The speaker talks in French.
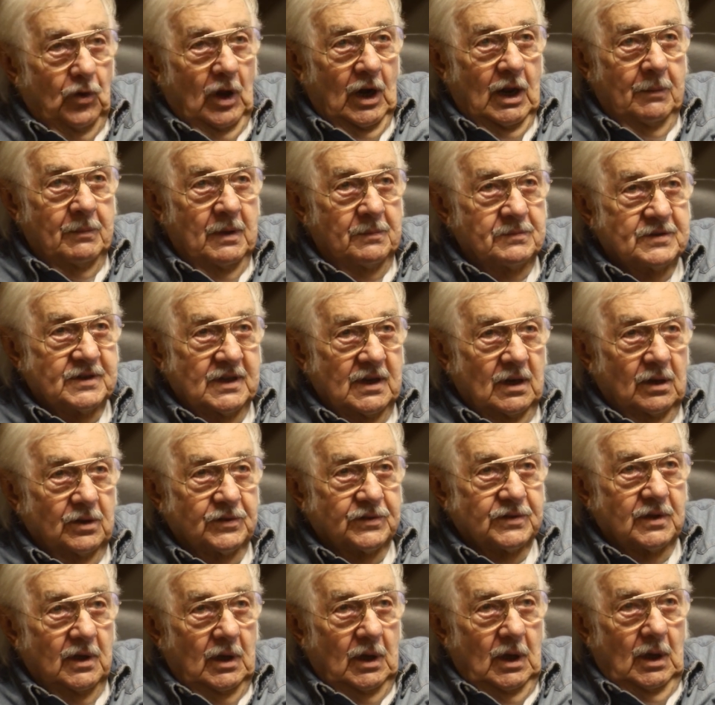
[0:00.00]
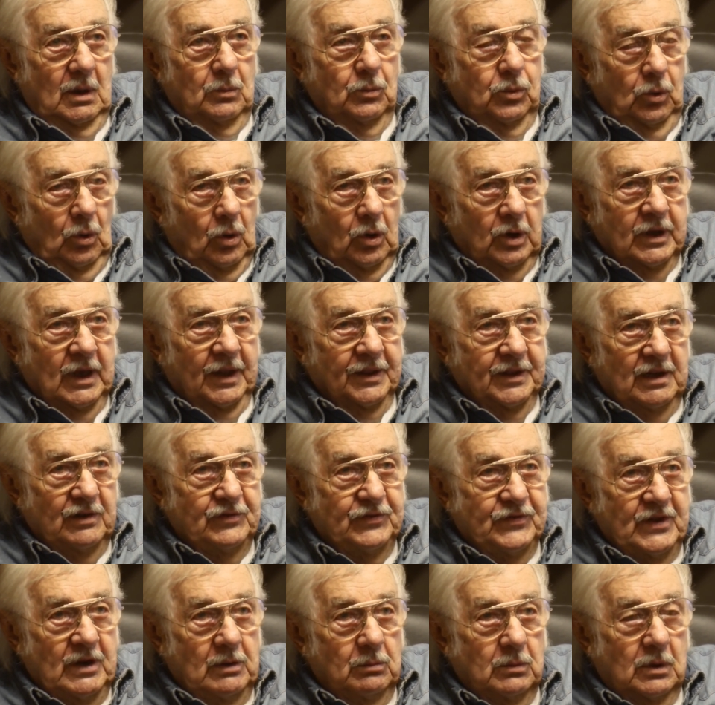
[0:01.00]
fois à la même séance pour regarder le
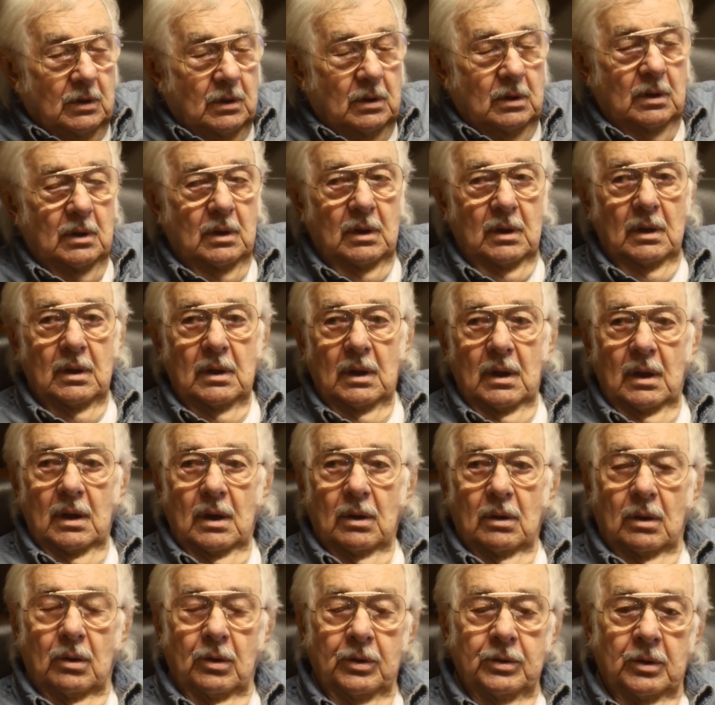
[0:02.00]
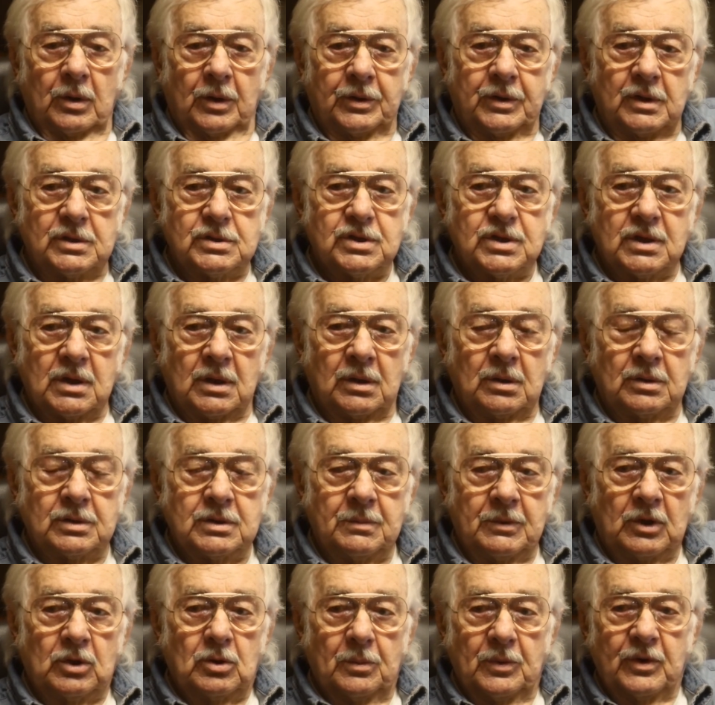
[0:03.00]
film. Oh, nom d'un chien,
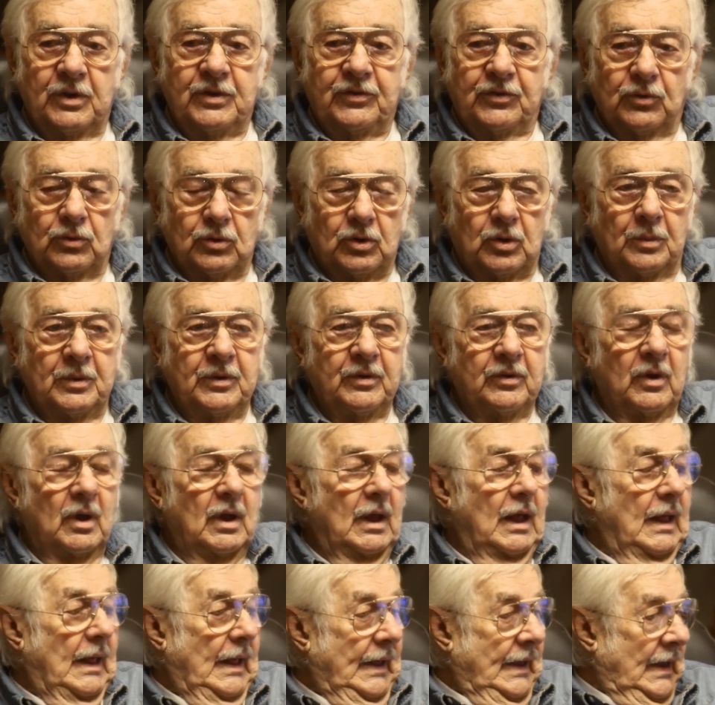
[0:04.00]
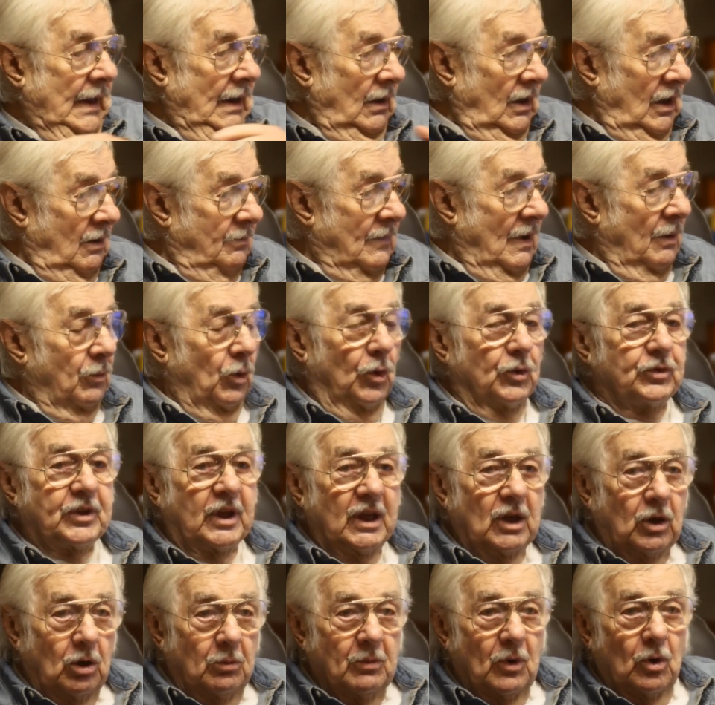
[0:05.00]
comment ils font comment Et alors, elle m'a
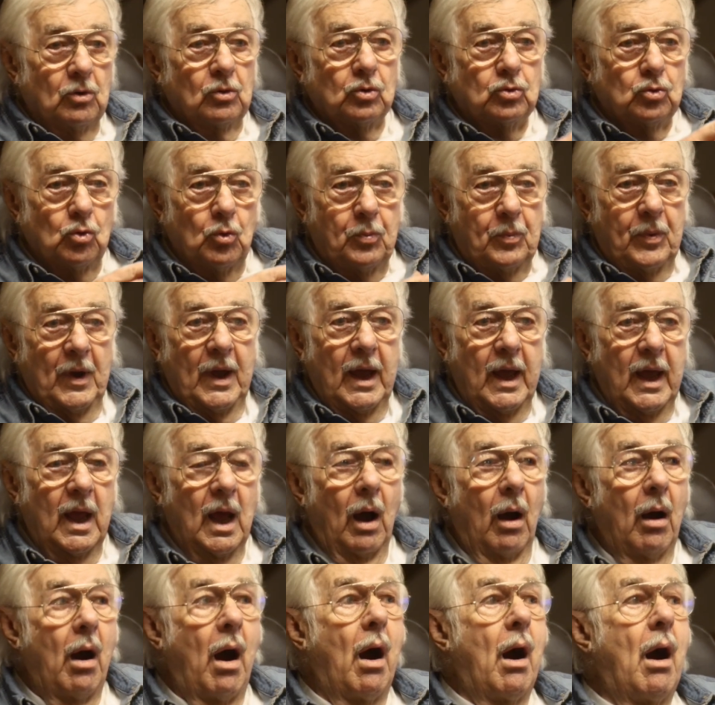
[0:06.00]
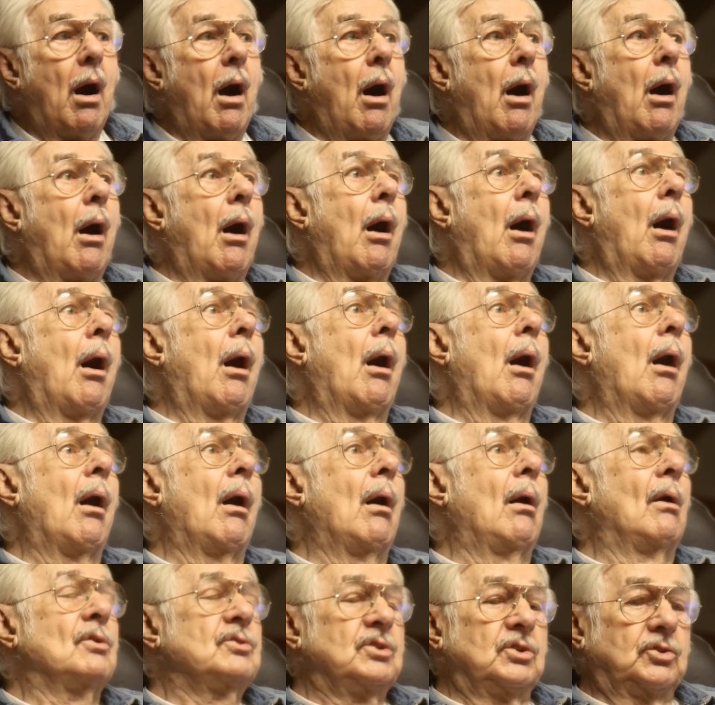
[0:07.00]
montré comment on coupait.
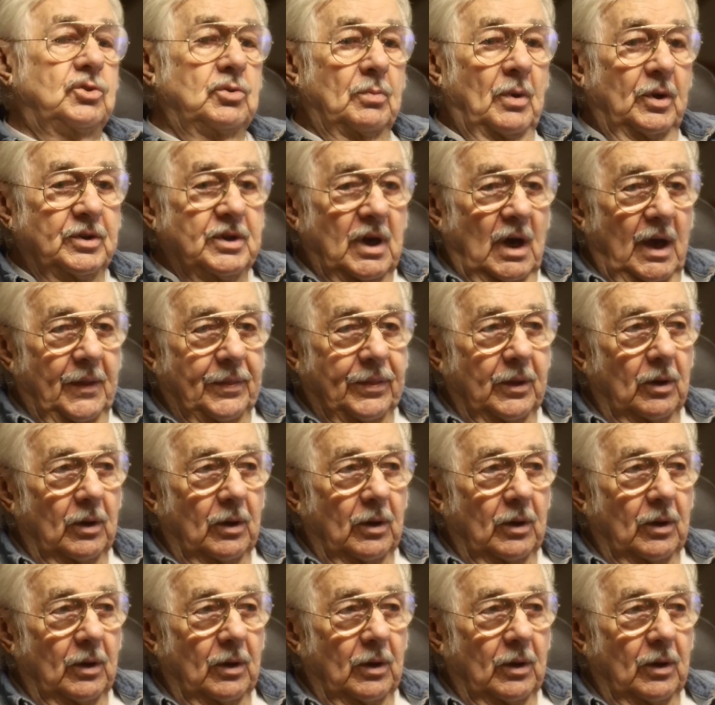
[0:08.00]
Oh, tu m'en diras